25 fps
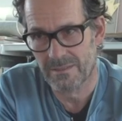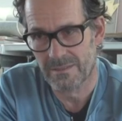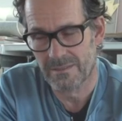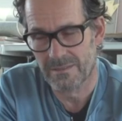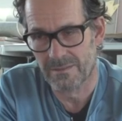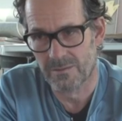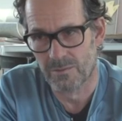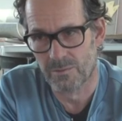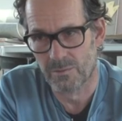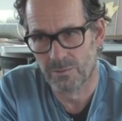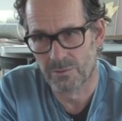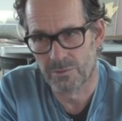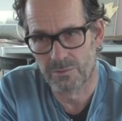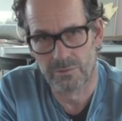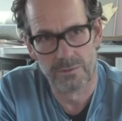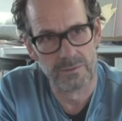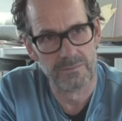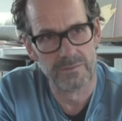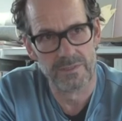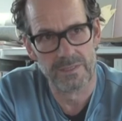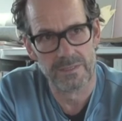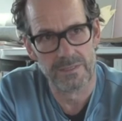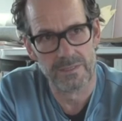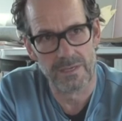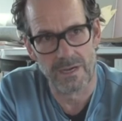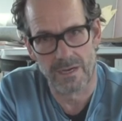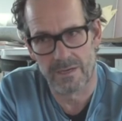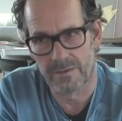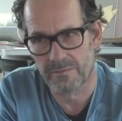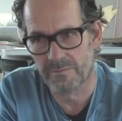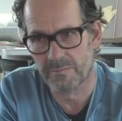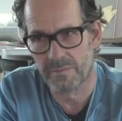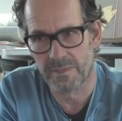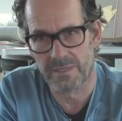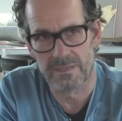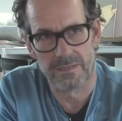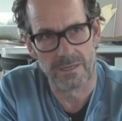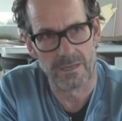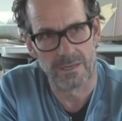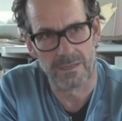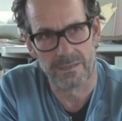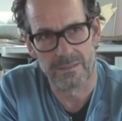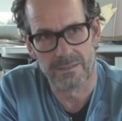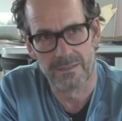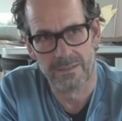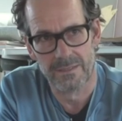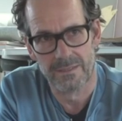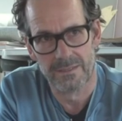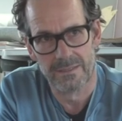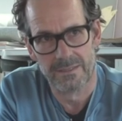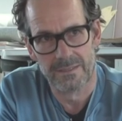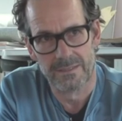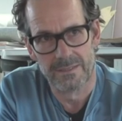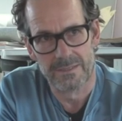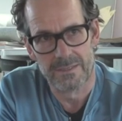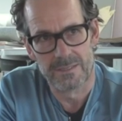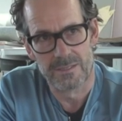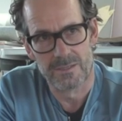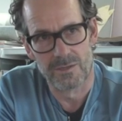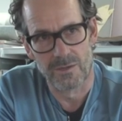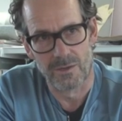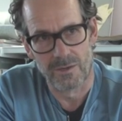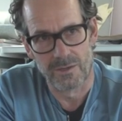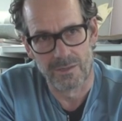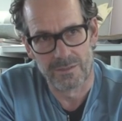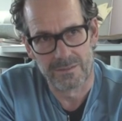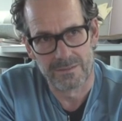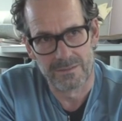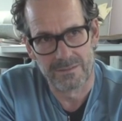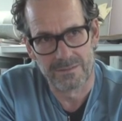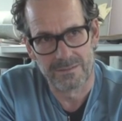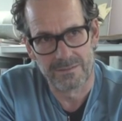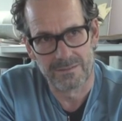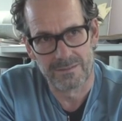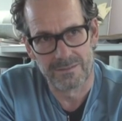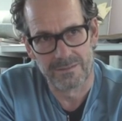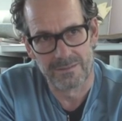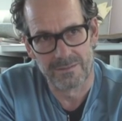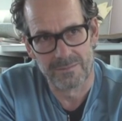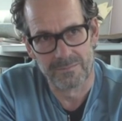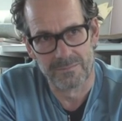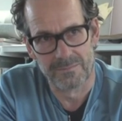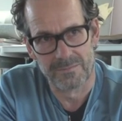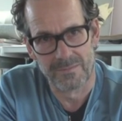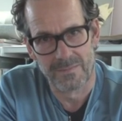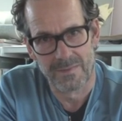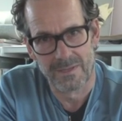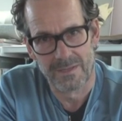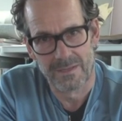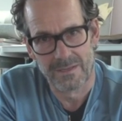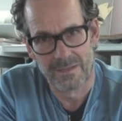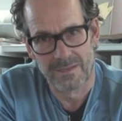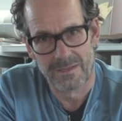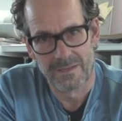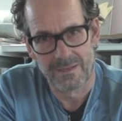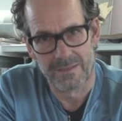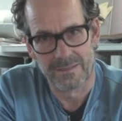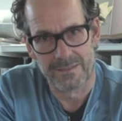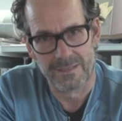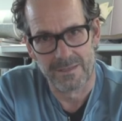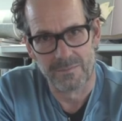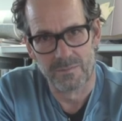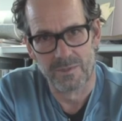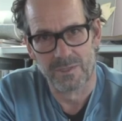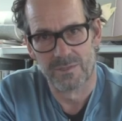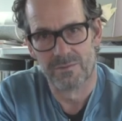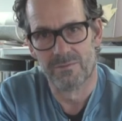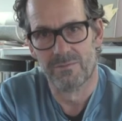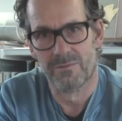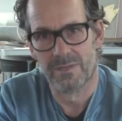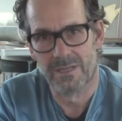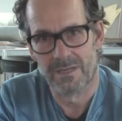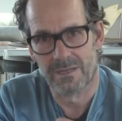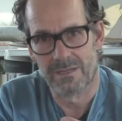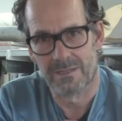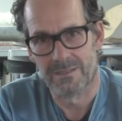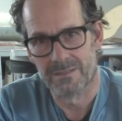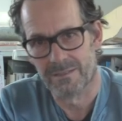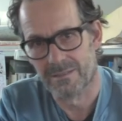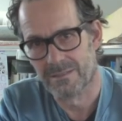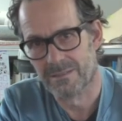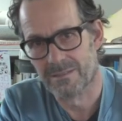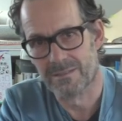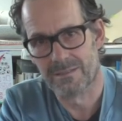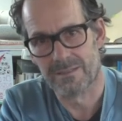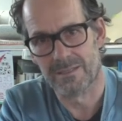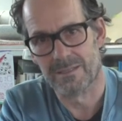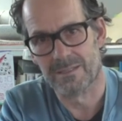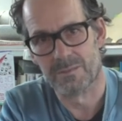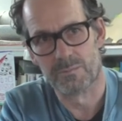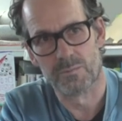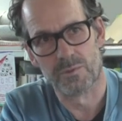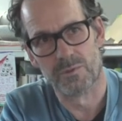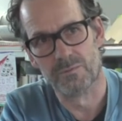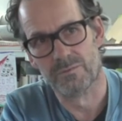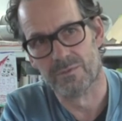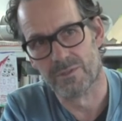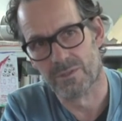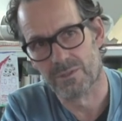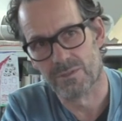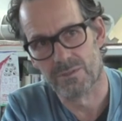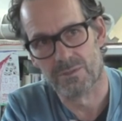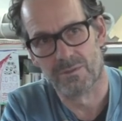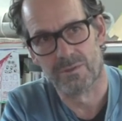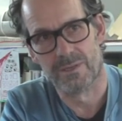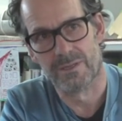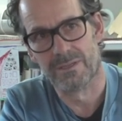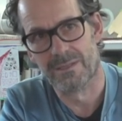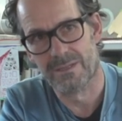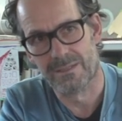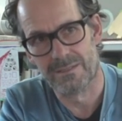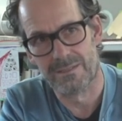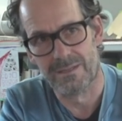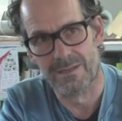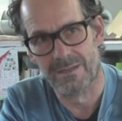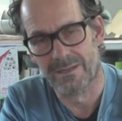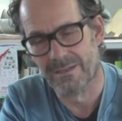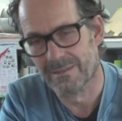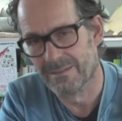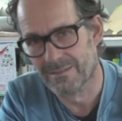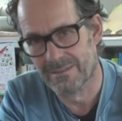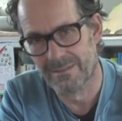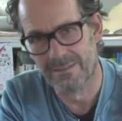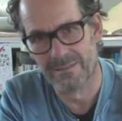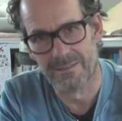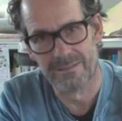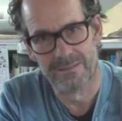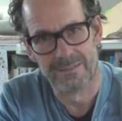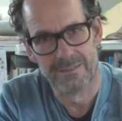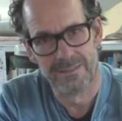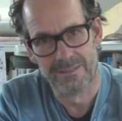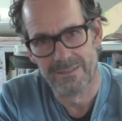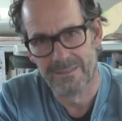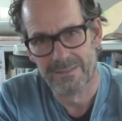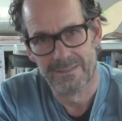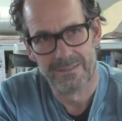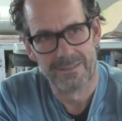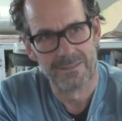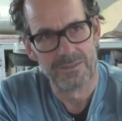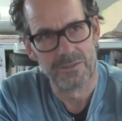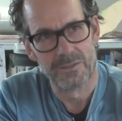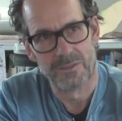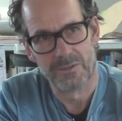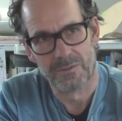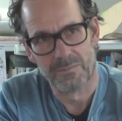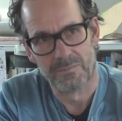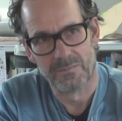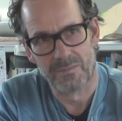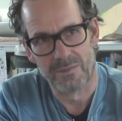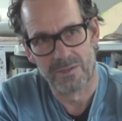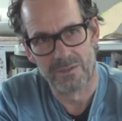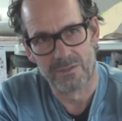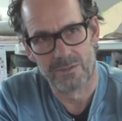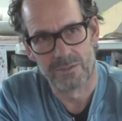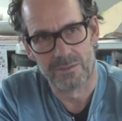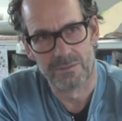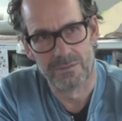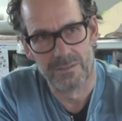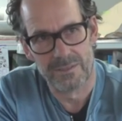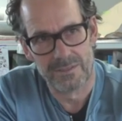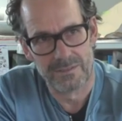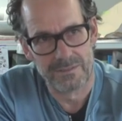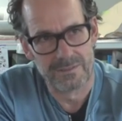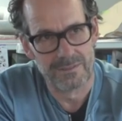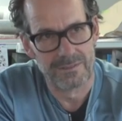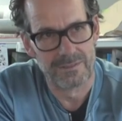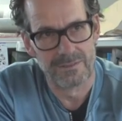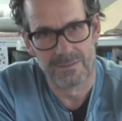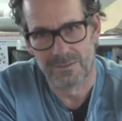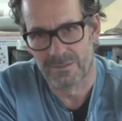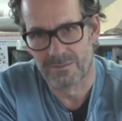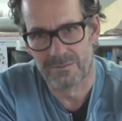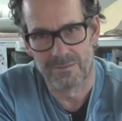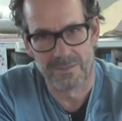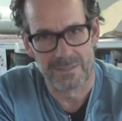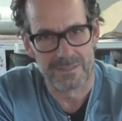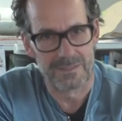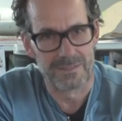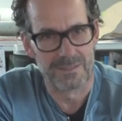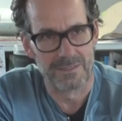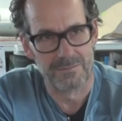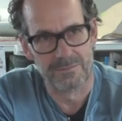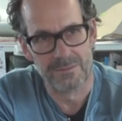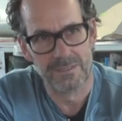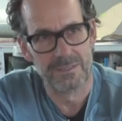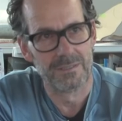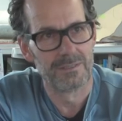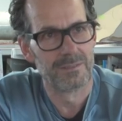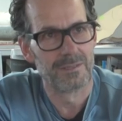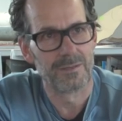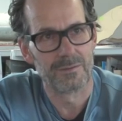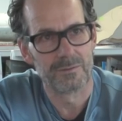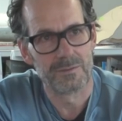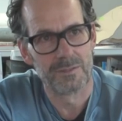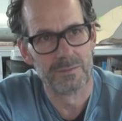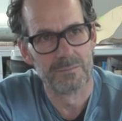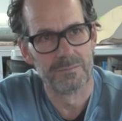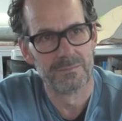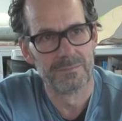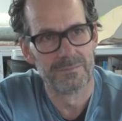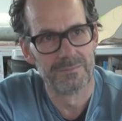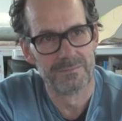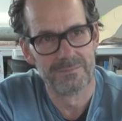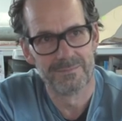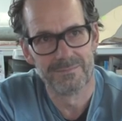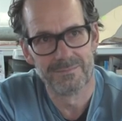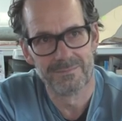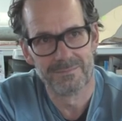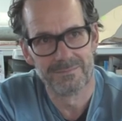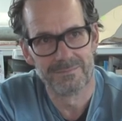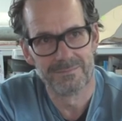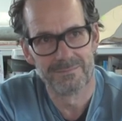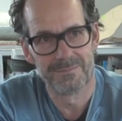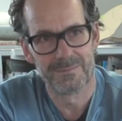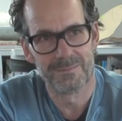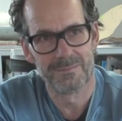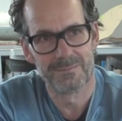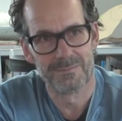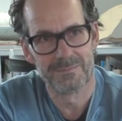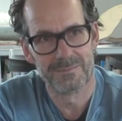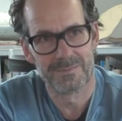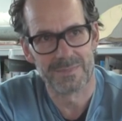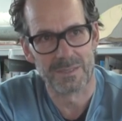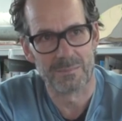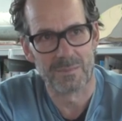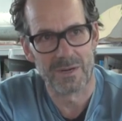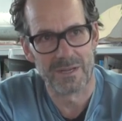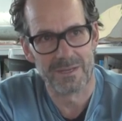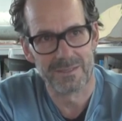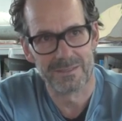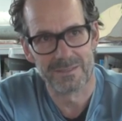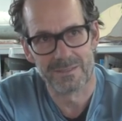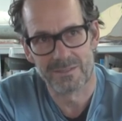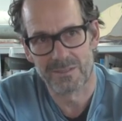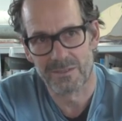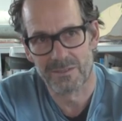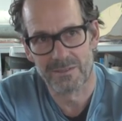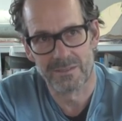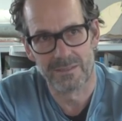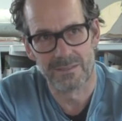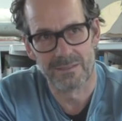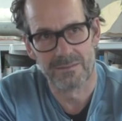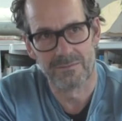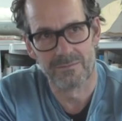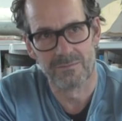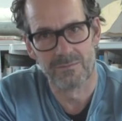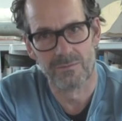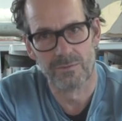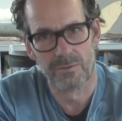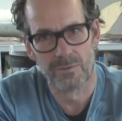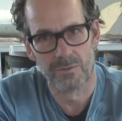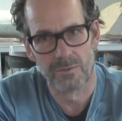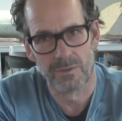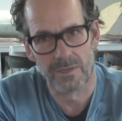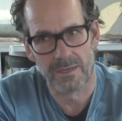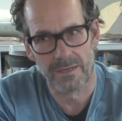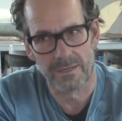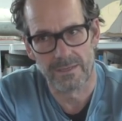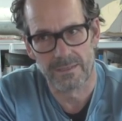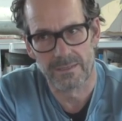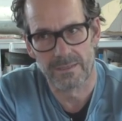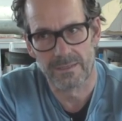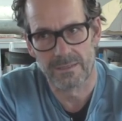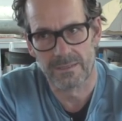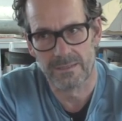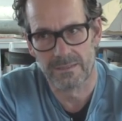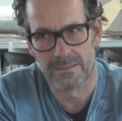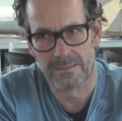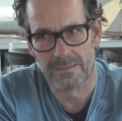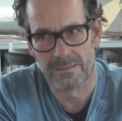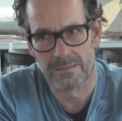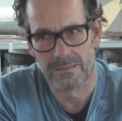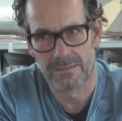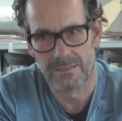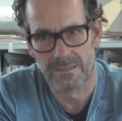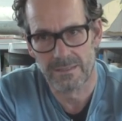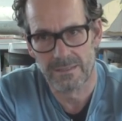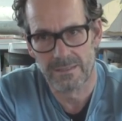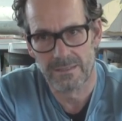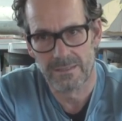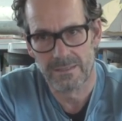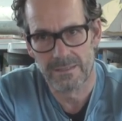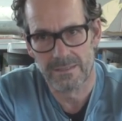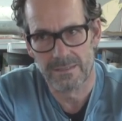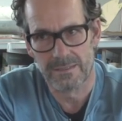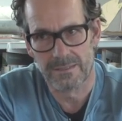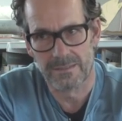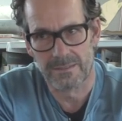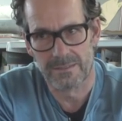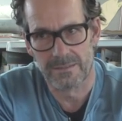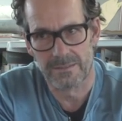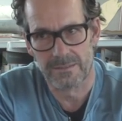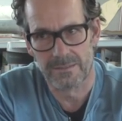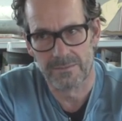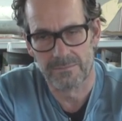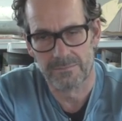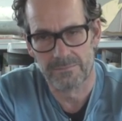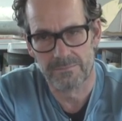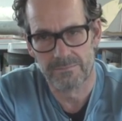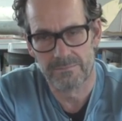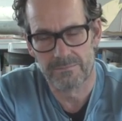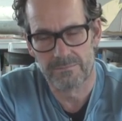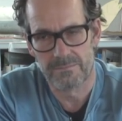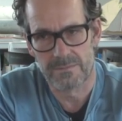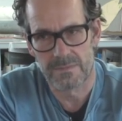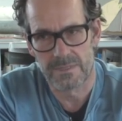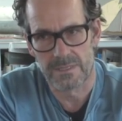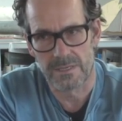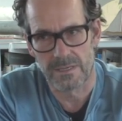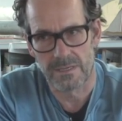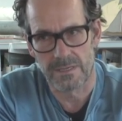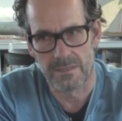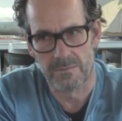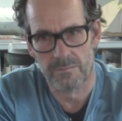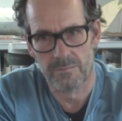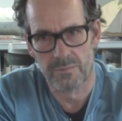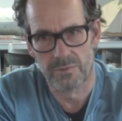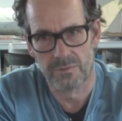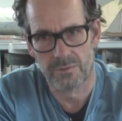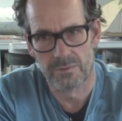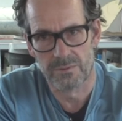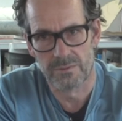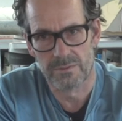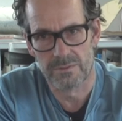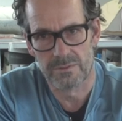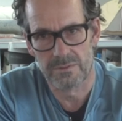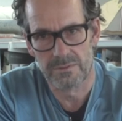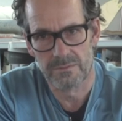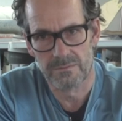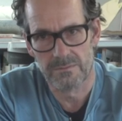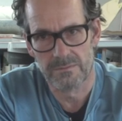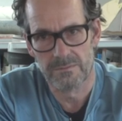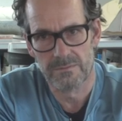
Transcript: eine Hochschule wie die HFBK ist ein Ort, ähm, an dem nicht wir als, als Professoren, als Lehrende ähm, den Studierenden irgendwas servieren auf dem Tablett, sondern wo eigentlich äh, der Input